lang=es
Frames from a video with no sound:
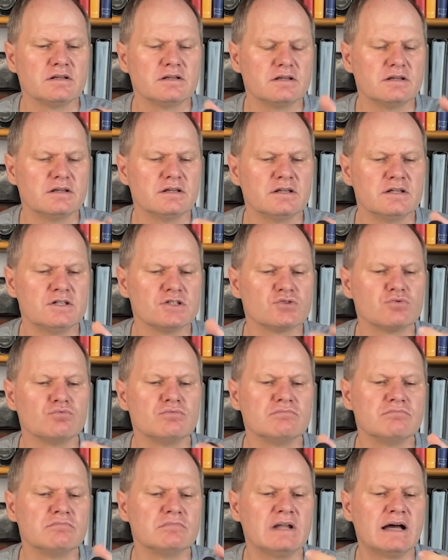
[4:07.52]
Es
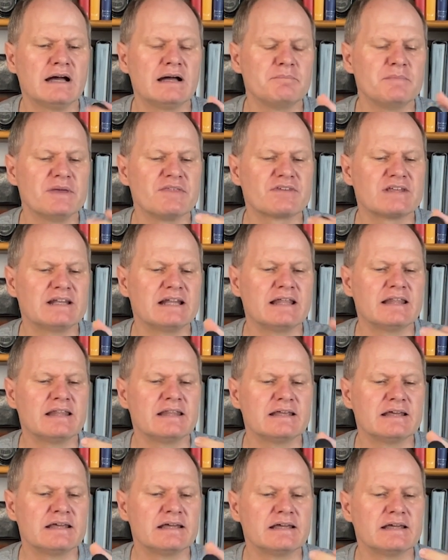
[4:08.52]
una mezcla
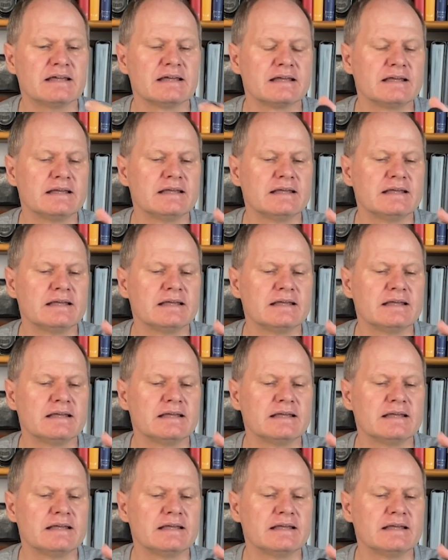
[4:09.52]
de